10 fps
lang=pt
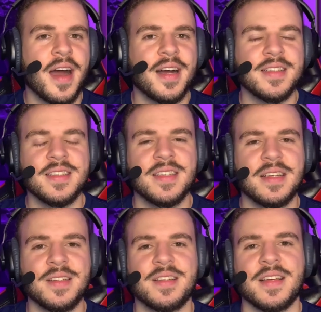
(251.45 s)
A gente é
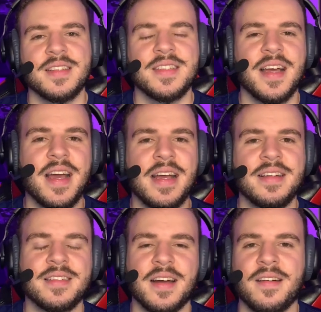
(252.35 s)
a gente que a gente é e
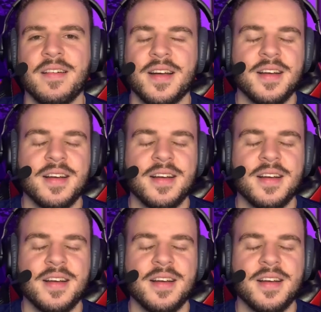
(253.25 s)
tal.